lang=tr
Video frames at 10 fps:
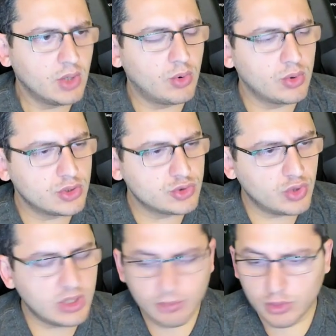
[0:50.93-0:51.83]
Onu da
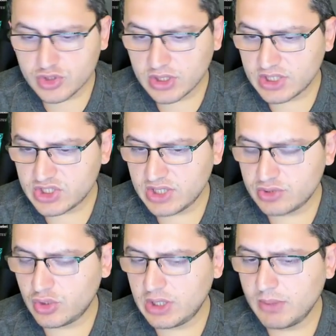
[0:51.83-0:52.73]
söyleyeyim. Öncelikle şeyi
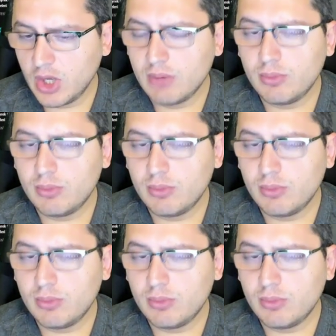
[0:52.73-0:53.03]
söyleyeyim.